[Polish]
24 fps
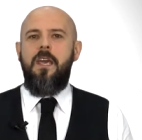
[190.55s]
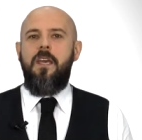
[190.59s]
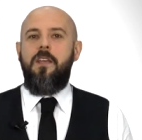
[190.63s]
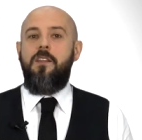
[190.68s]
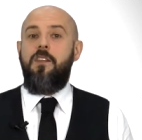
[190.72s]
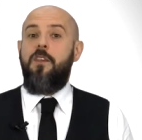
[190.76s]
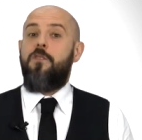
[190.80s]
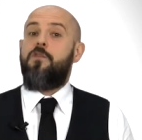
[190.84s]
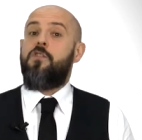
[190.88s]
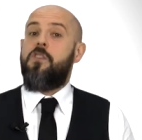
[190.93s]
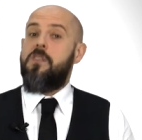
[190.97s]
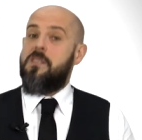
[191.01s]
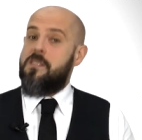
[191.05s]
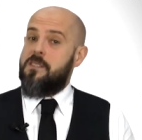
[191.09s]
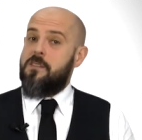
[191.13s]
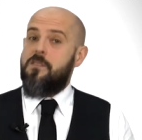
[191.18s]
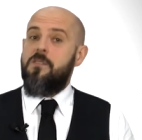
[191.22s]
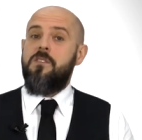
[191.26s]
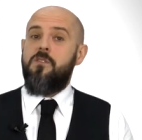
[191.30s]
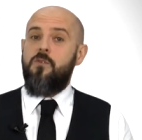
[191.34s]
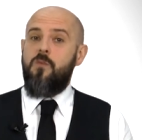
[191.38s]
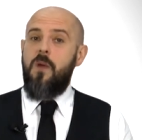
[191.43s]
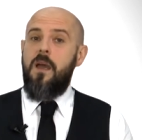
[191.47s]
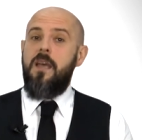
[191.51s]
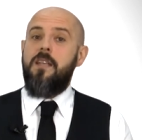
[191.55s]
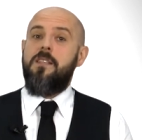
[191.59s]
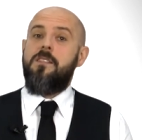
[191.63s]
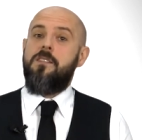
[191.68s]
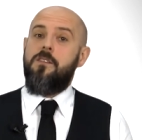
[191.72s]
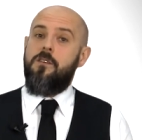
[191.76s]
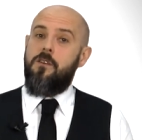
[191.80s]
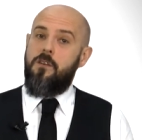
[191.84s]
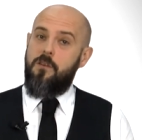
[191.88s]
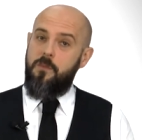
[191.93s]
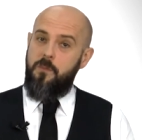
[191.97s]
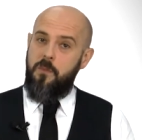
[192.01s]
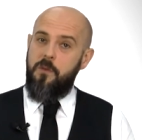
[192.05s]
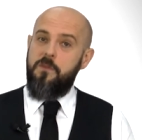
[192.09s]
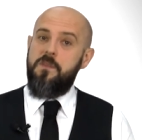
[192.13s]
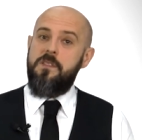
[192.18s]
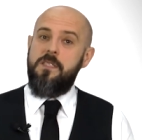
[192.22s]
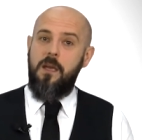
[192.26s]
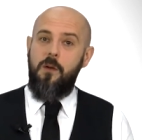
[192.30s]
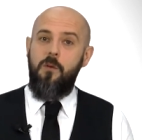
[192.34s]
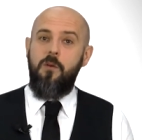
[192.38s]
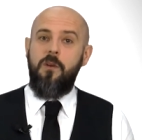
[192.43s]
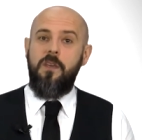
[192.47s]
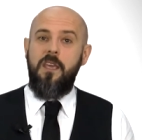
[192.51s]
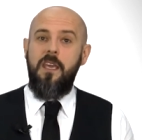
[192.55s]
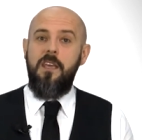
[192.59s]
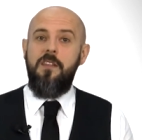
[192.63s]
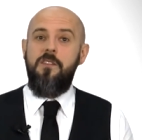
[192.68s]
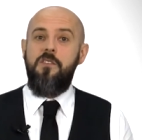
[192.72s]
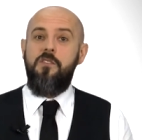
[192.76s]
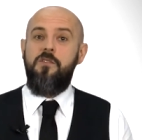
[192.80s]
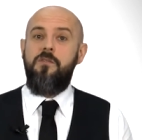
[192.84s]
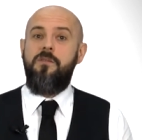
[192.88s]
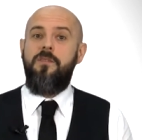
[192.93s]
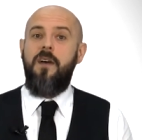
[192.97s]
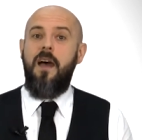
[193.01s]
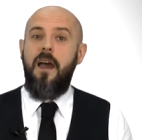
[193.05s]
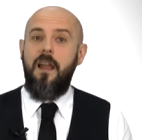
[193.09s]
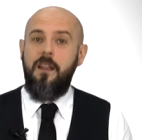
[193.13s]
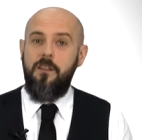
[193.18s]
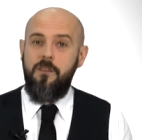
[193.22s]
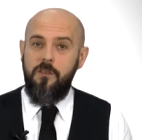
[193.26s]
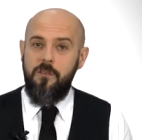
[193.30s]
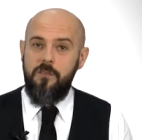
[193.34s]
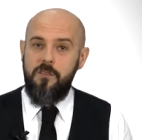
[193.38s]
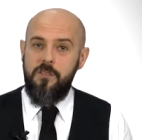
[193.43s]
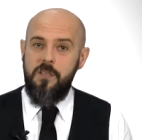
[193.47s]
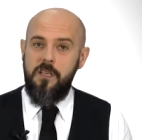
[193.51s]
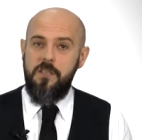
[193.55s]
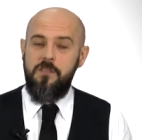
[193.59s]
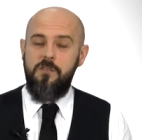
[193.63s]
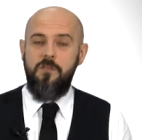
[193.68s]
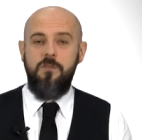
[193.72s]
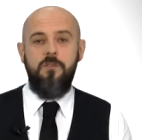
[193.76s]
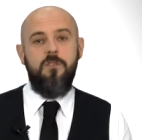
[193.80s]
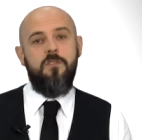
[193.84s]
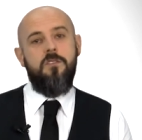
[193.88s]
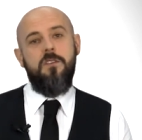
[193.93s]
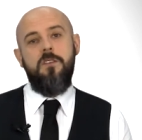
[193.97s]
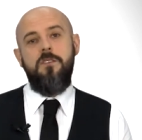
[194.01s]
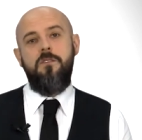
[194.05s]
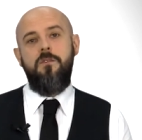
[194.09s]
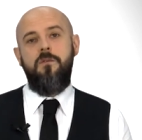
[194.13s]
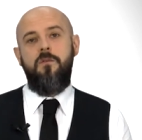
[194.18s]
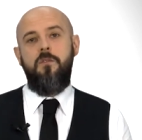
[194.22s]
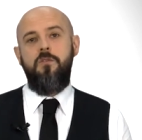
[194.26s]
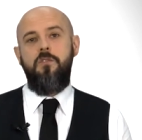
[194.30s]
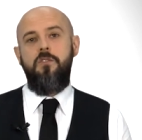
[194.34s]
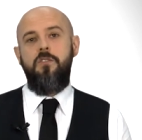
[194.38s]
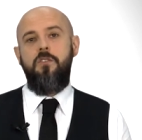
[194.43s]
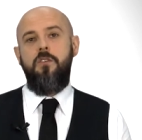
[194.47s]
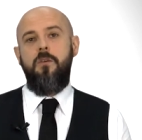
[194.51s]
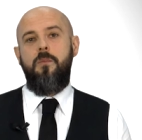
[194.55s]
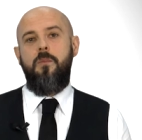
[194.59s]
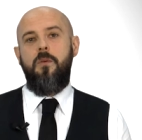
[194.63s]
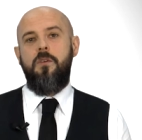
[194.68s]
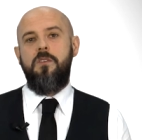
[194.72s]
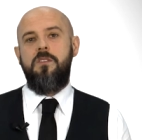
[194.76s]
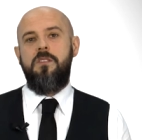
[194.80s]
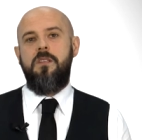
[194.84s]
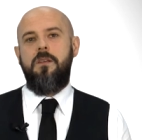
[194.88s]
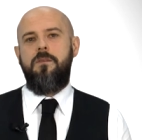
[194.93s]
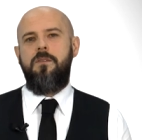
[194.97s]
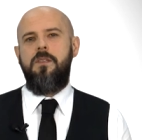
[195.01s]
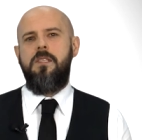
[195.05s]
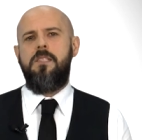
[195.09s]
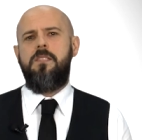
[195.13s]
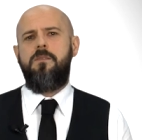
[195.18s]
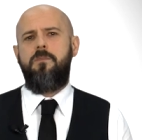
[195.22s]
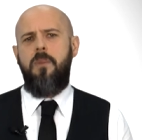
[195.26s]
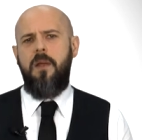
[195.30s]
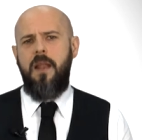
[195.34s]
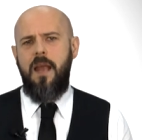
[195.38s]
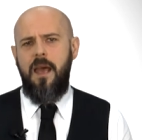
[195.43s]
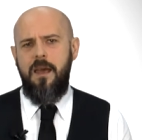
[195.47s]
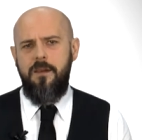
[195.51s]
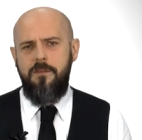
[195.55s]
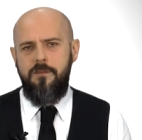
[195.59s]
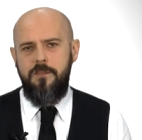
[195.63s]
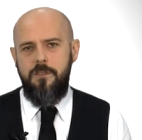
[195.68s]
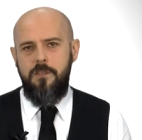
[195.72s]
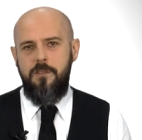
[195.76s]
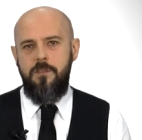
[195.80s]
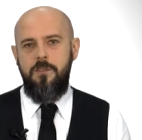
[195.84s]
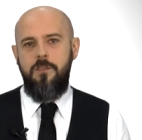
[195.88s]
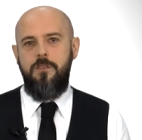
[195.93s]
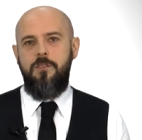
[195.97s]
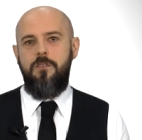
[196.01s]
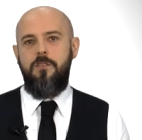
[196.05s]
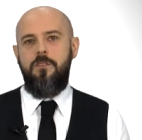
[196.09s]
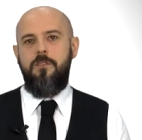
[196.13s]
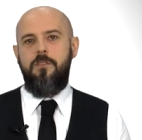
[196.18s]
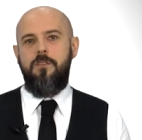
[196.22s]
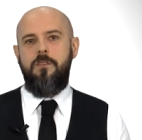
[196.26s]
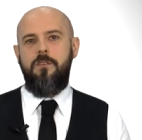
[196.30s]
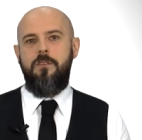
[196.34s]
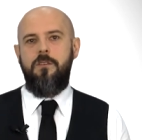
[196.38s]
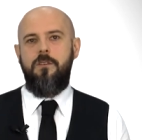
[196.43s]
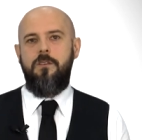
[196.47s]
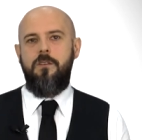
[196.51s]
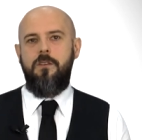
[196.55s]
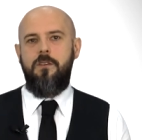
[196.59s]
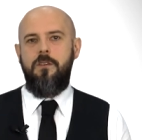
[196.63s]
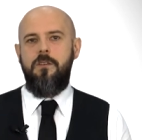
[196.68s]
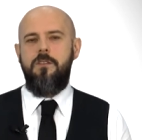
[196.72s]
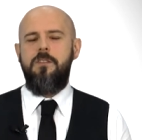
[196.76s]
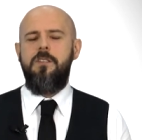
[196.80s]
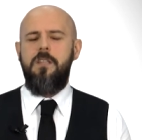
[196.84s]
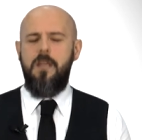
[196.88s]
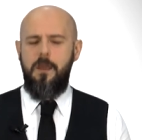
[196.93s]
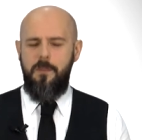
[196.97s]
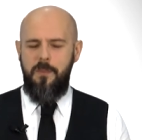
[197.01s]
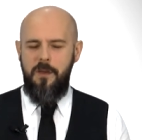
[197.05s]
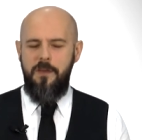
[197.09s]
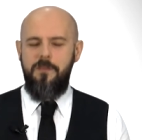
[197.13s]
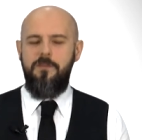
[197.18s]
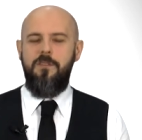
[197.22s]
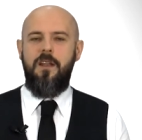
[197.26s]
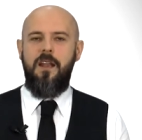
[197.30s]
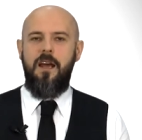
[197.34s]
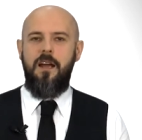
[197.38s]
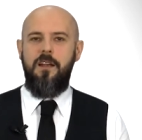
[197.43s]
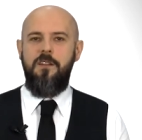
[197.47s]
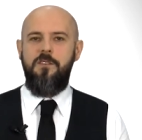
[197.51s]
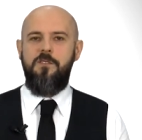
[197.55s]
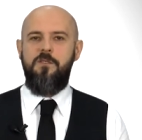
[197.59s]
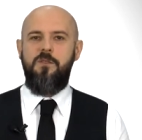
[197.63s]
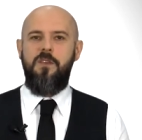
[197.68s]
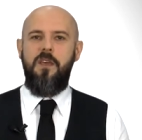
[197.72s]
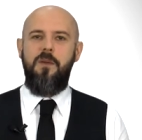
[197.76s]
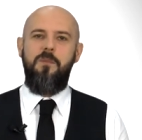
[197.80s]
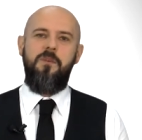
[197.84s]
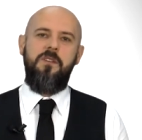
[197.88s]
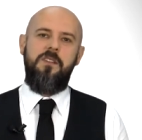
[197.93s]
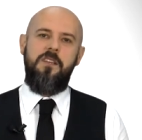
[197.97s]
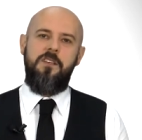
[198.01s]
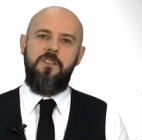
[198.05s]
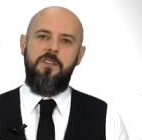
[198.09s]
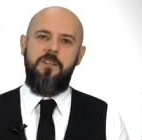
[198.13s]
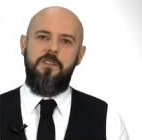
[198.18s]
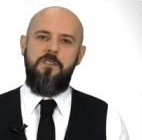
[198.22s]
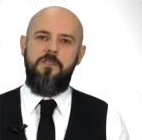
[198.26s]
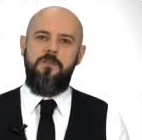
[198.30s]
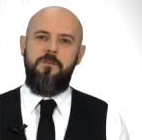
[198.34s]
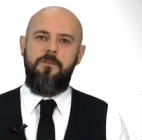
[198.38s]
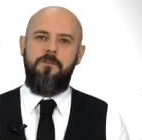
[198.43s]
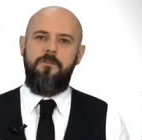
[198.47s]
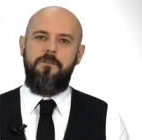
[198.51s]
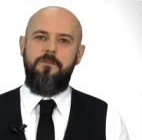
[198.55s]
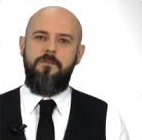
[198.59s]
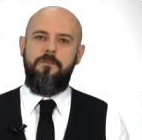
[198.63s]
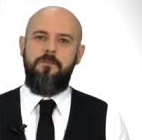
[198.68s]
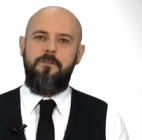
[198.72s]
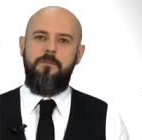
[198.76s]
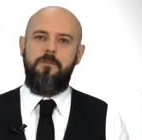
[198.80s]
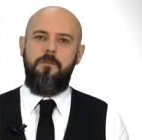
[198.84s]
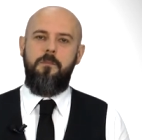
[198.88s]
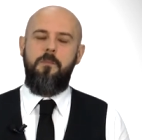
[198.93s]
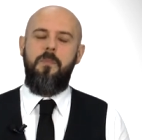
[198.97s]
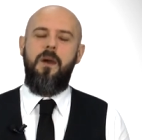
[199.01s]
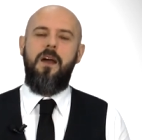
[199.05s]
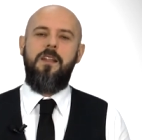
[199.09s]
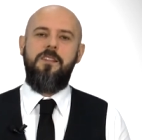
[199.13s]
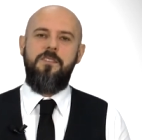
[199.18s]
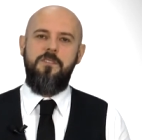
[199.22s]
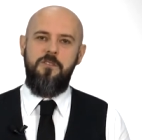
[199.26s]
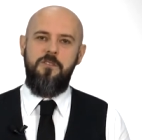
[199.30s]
Nie wszystko złe, co powstało kiedyś, warto od czasu do czasu wrócić do podstaw i sprawdzić, czy na pewno realizujemy te rzeczy. Bardzo